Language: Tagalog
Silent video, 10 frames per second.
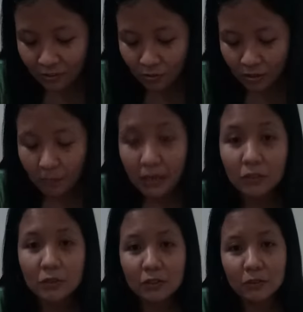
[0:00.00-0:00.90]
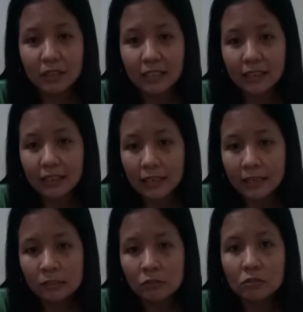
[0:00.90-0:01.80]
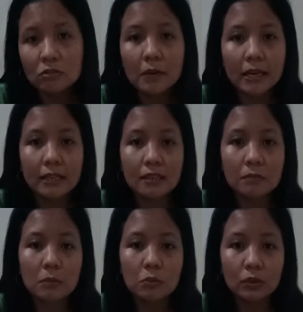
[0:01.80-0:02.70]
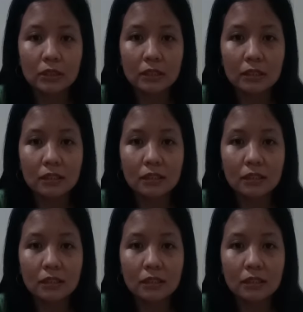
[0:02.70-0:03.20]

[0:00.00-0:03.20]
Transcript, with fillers: So, napagod ako. Kaya kailangan kong kumain ng mabuti.